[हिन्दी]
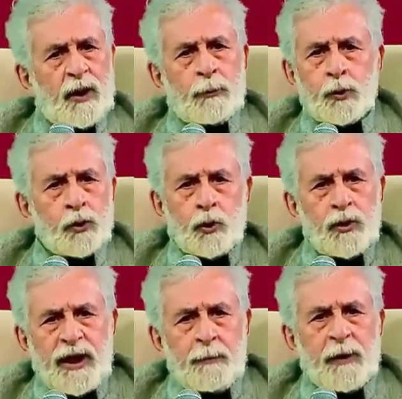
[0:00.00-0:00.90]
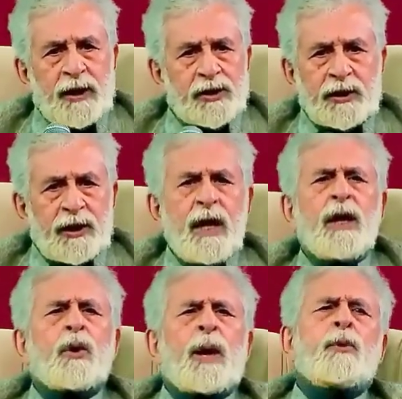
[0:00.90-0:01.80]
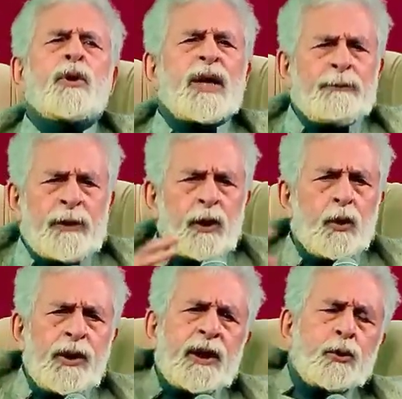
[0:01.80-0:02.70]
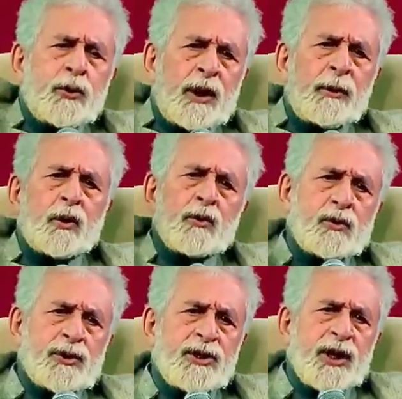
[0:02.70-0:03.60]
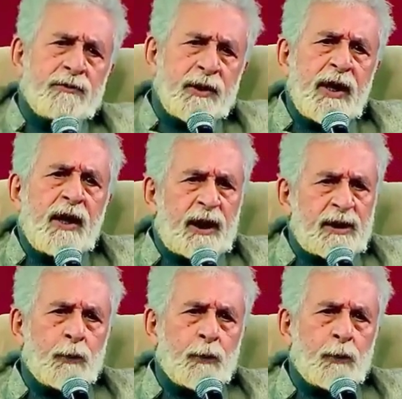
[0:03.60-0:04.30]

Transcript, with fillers: जंगी का खदशा उन्होंने न सिर्फ मोदी सरकार को